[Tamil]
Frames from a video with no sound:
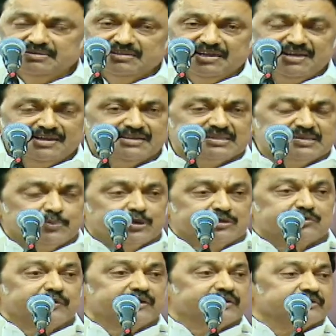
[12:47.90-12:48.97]
இந்த ஏகத்தை
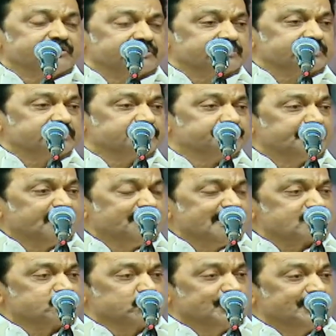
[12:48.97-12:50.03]
பொறுத்த வரைக்கும்
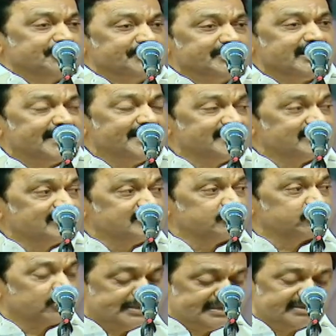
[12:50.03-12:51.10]
பெருமையாக சொல்லணும்னா ஆயிரத்தி
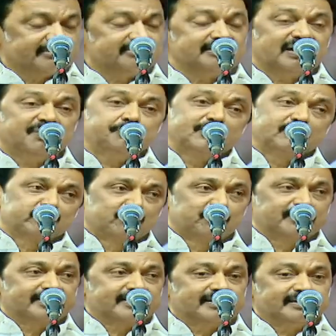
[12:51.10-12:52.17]
தொள்ளாயிரத்தி
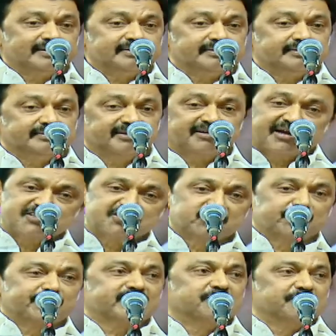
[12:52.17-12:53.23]
நாற்பத்தொன்பதில் இந்த கட்சி
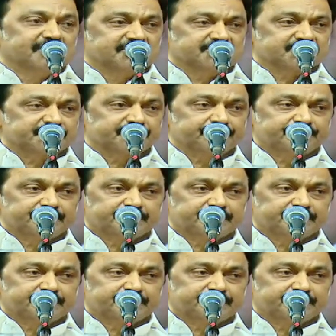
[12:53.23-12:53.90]
தொடங்கப்பட்டுச்சு